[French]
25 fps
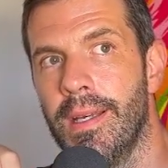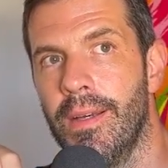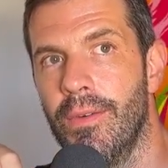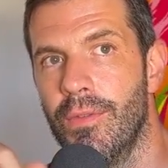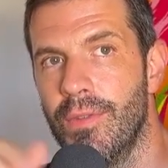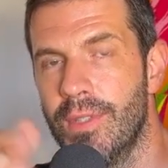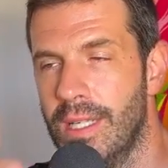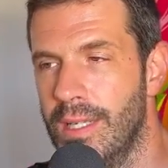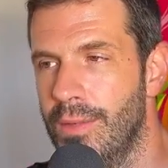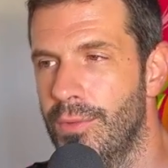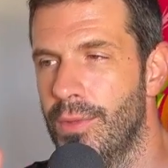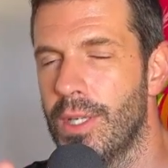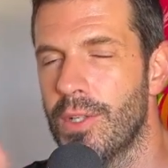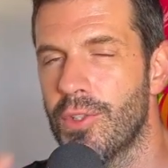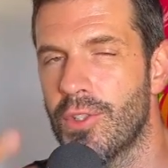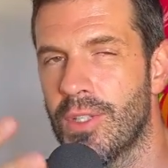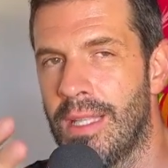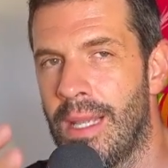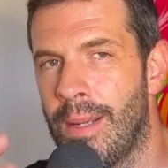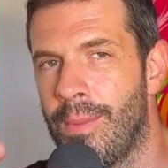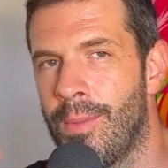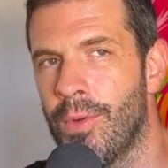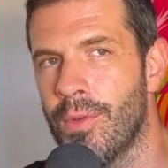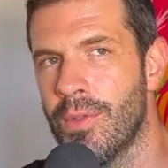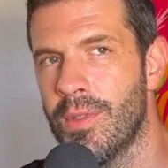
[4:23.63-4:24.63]
Vous allez voir,
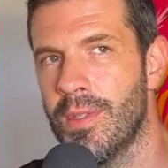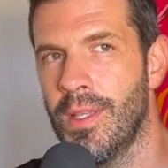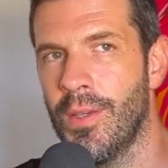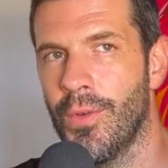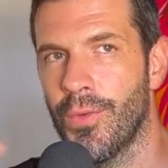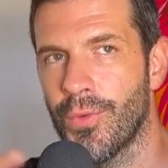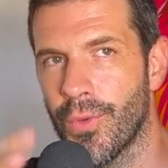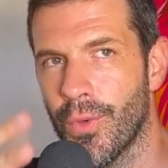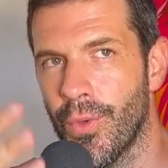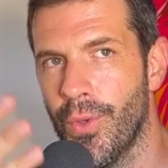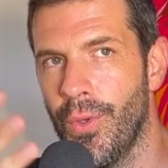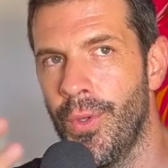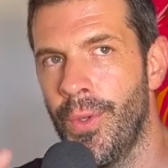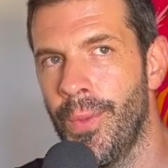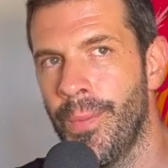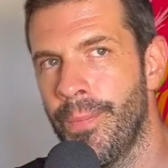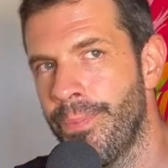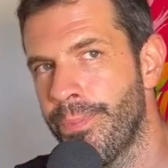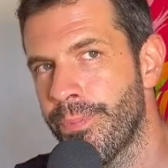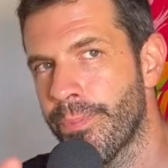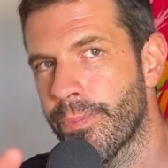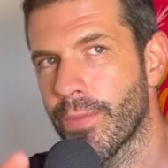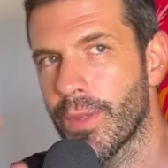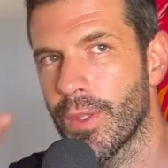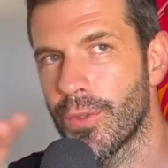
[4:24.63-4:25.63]
généralement, c'est entre
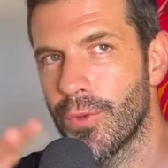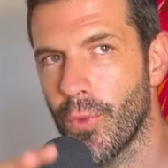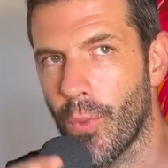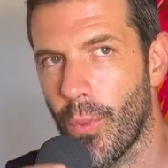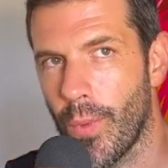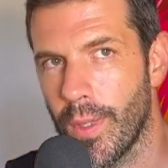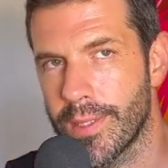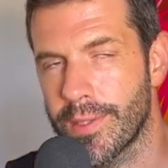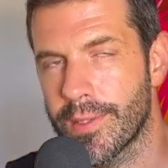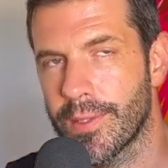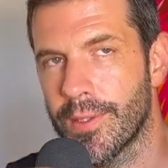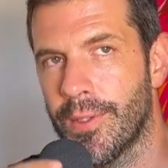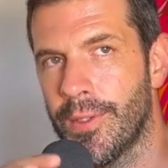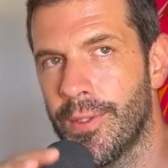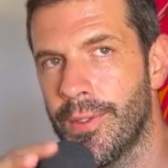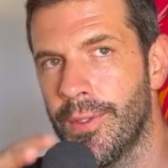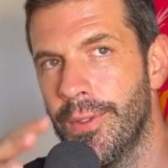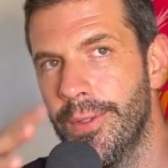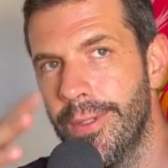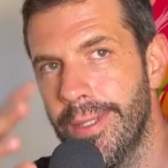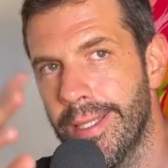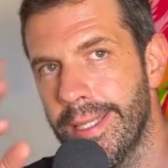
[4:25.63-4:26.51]
300